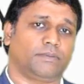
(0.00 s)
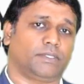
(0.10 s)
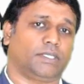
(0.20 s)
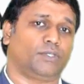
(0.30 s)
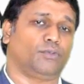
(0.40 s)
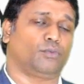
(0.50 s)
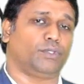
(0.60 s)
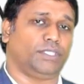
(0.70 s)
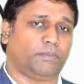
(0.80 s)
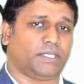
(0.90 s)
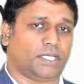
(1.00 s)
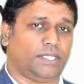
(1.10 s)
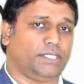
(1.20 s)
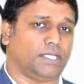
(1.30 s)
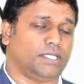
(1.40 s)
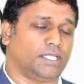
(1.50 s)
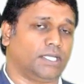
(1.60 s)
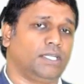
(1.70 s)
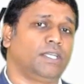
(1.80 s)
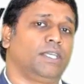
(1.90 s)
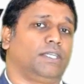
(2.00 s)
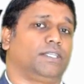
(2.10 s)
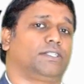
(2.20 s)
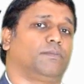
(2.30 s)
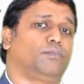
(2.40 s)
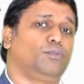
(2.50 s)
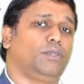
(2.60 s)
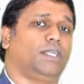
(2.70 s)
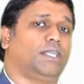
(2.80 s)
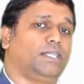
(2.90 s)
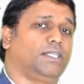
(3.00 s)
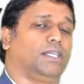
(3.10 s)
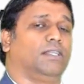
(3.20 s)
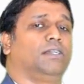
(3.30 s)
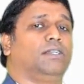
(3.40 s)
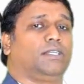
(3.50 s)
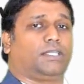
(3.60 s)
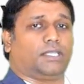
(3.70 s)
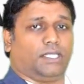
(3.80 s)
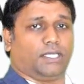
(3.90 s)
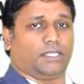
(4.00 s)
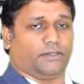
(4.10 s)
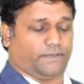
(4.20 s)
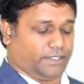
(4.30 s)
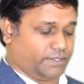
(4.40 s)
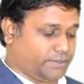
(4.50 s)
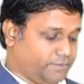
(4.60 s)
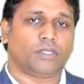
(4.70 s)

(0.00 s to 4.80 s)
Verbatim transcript: जब तक कि उनको ये पता नहीं चल जाता कि इसका पूरा टाइटल क्लियर है फ्रेंड्स